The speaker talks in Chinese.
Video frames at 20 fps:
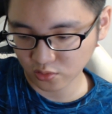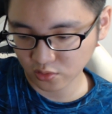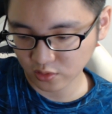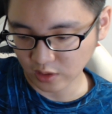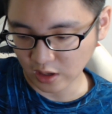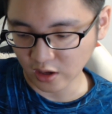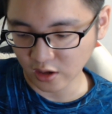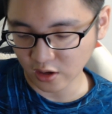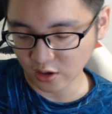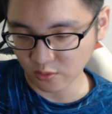
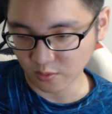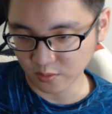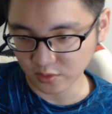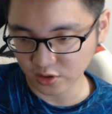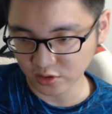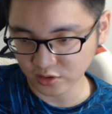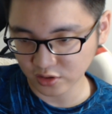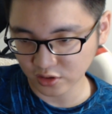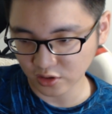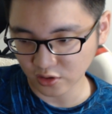呃，我们
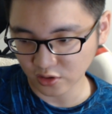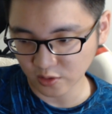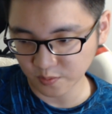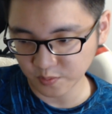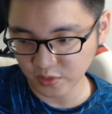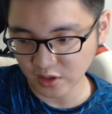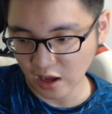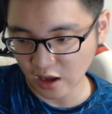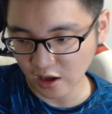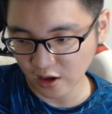的这个
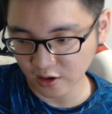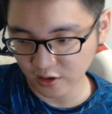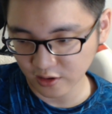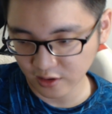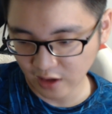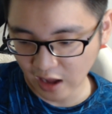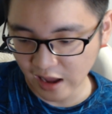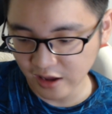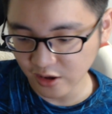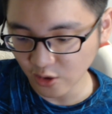B R
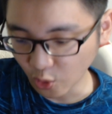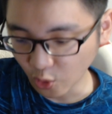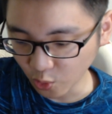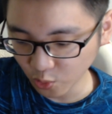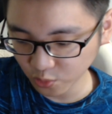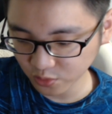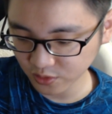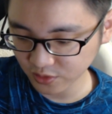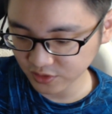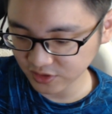I O
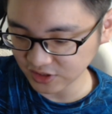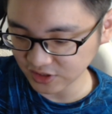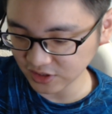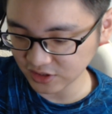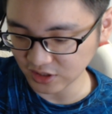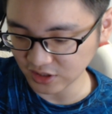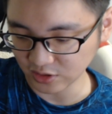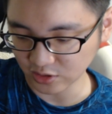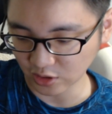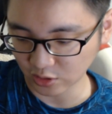机
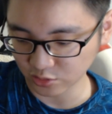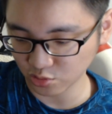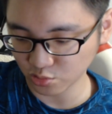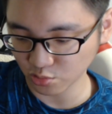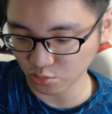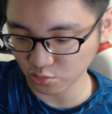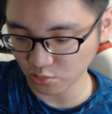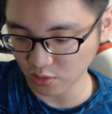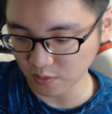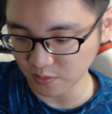型，然后去做
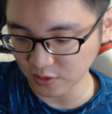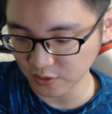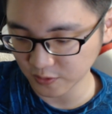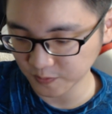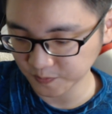对比。